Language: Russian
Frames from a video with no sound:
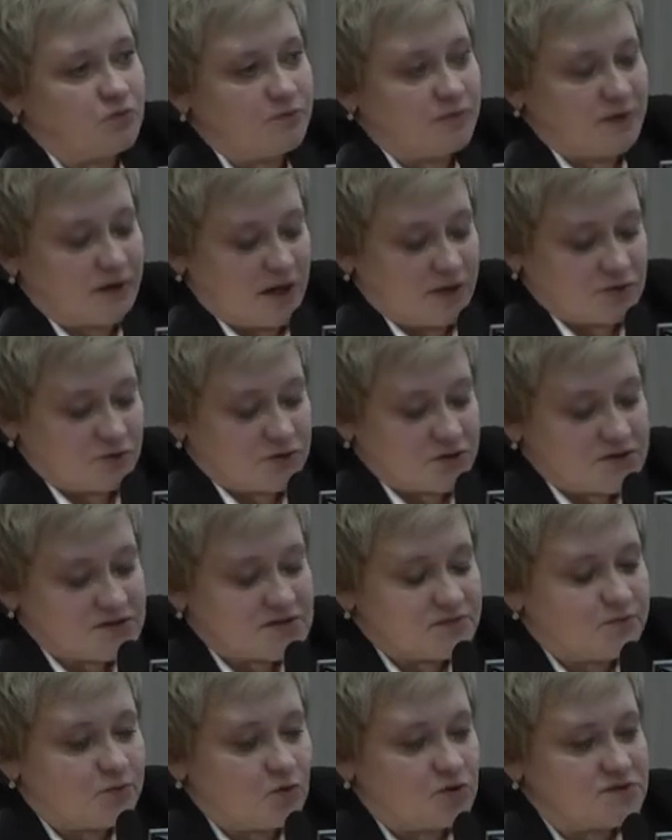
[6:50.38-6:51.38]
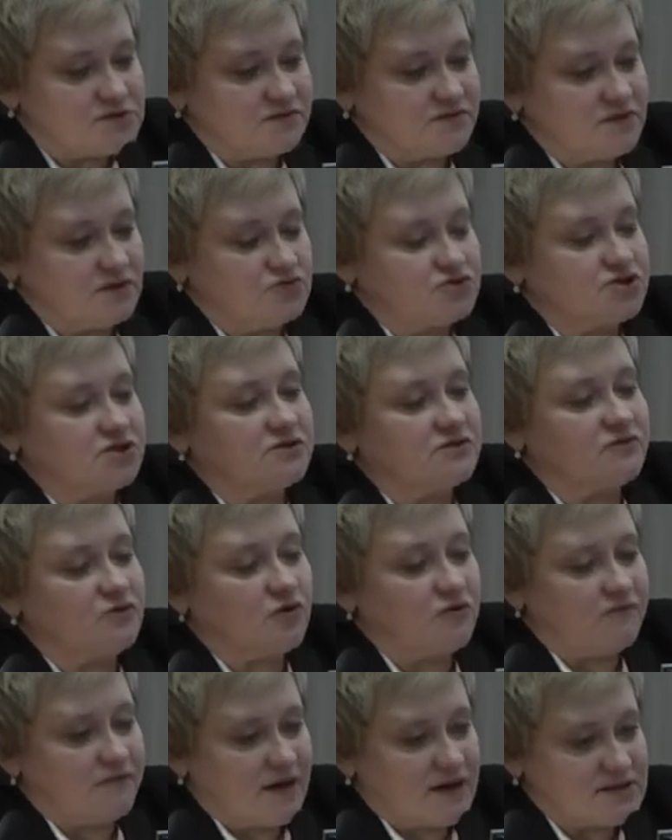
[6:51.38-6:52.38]
которые использовали уже
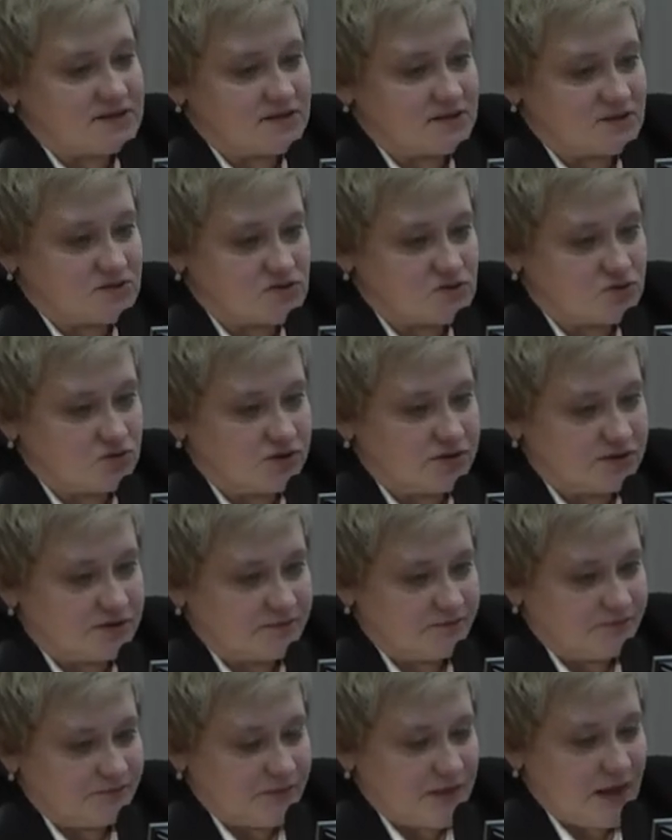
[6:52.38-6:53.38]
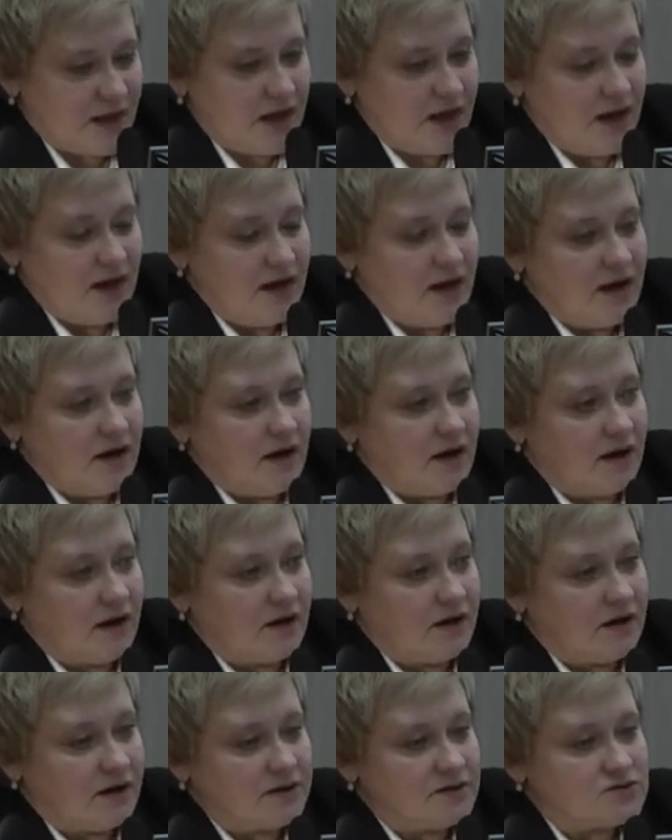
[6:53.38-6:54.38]
двухфазный инсулин.
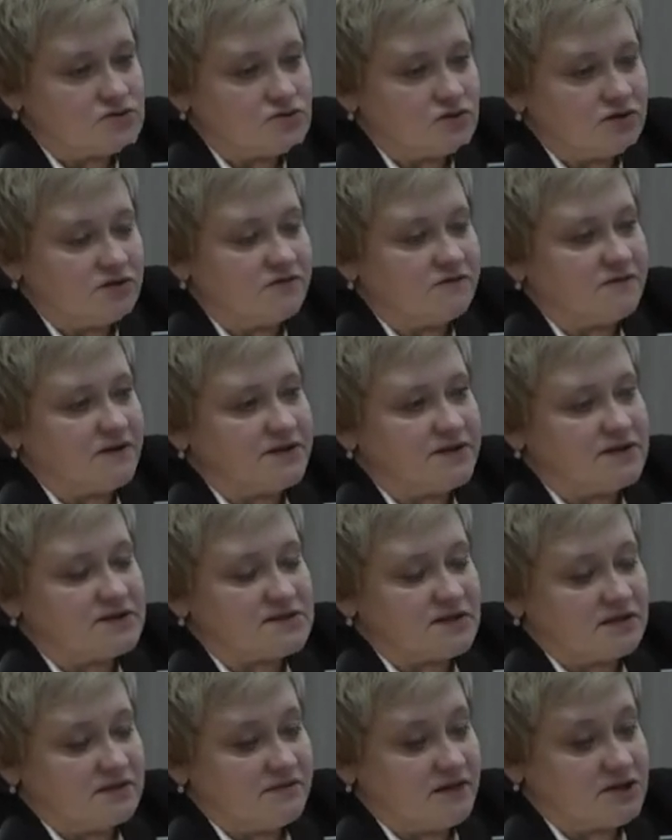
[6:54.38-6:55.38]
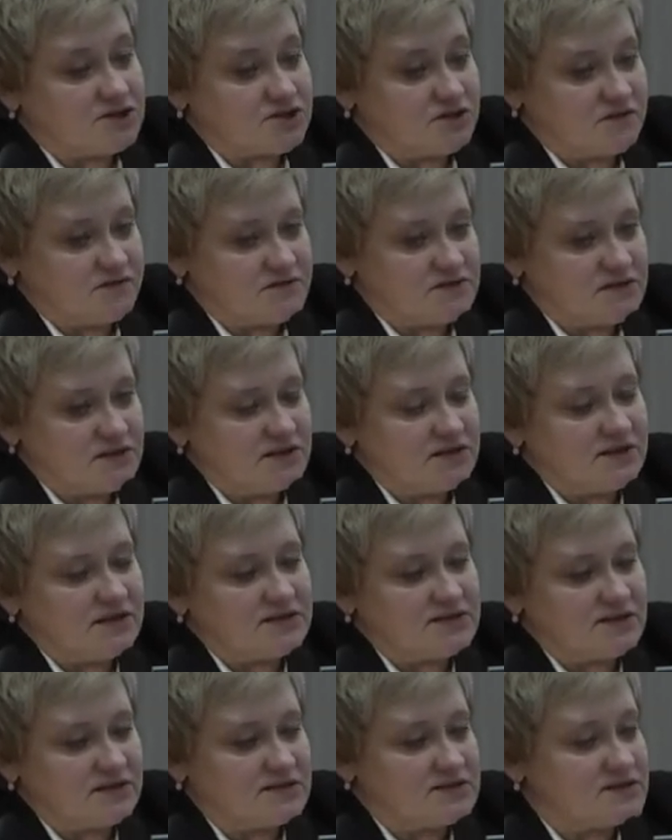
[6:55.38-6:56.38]
А, инсулин вводился дважды в день,
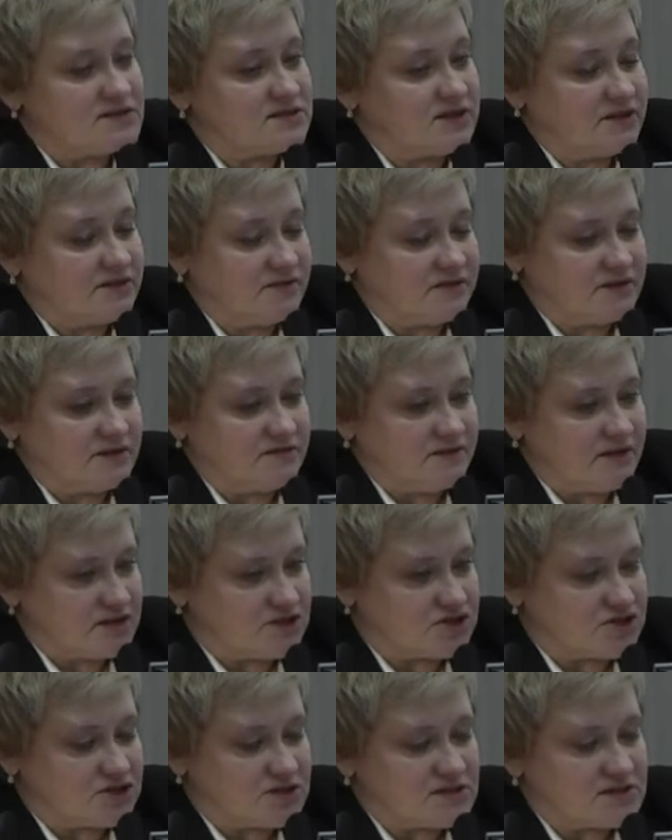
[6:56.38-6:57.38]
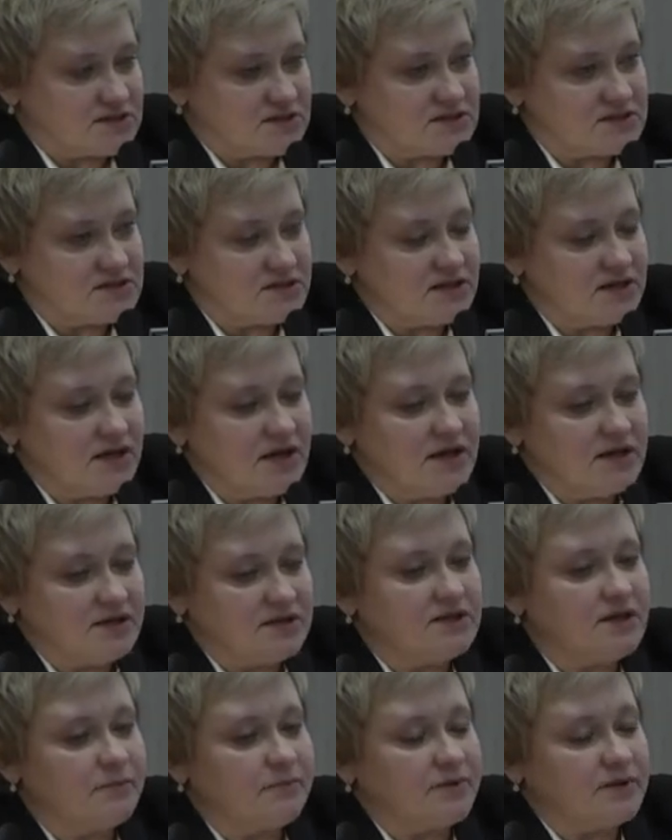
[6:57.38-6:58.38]
длительность исследования 26 недель.
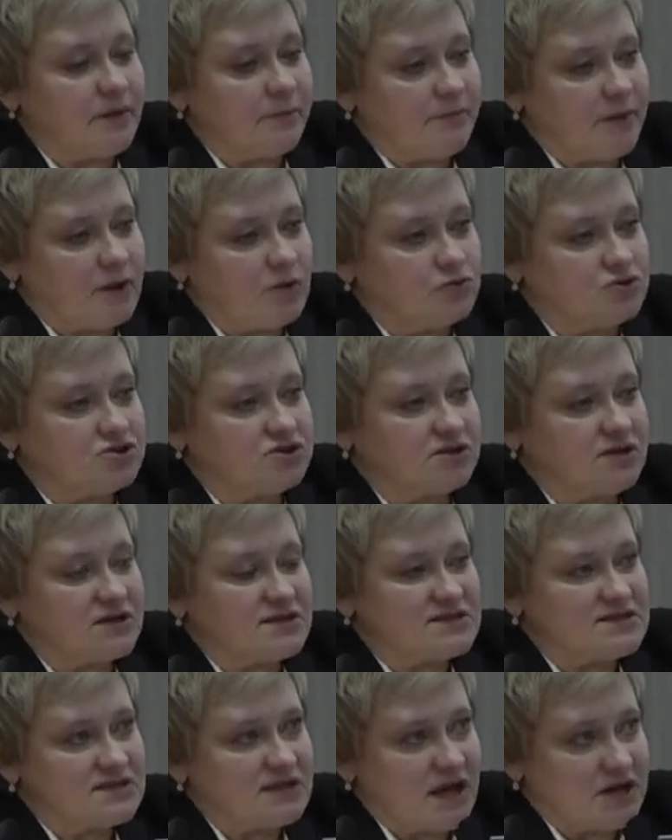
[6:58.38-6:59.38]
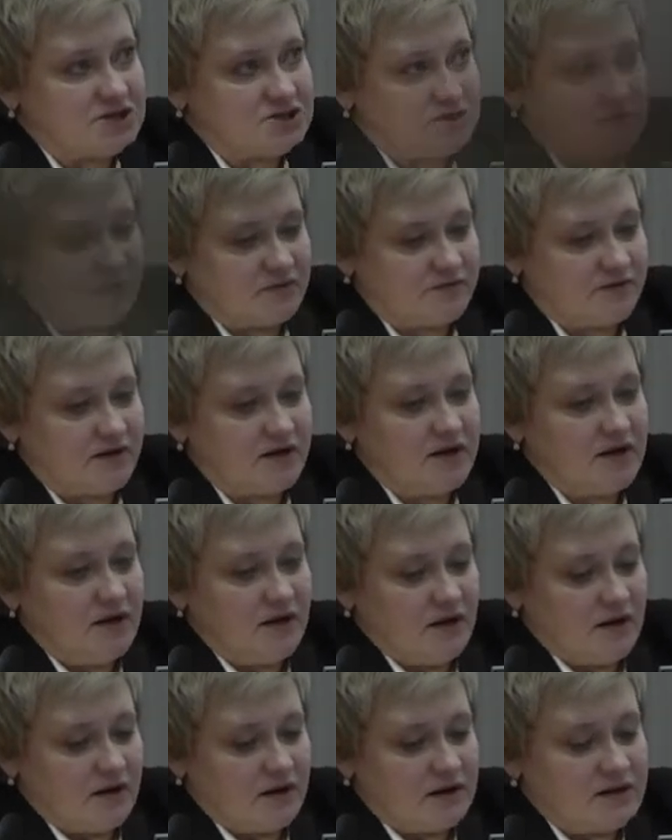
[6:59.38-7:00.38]
Не было получено значимого
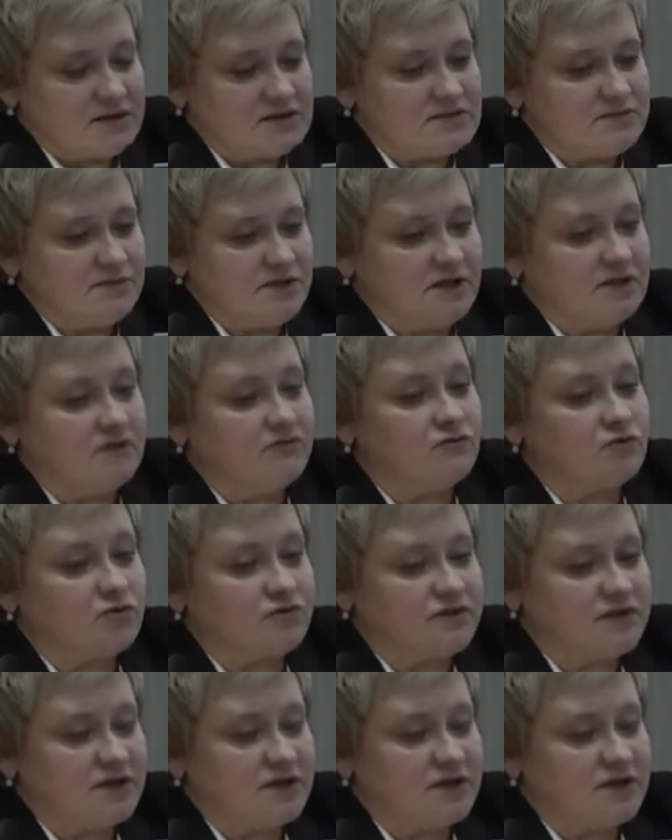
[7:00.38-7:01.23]
а, изменения в уровне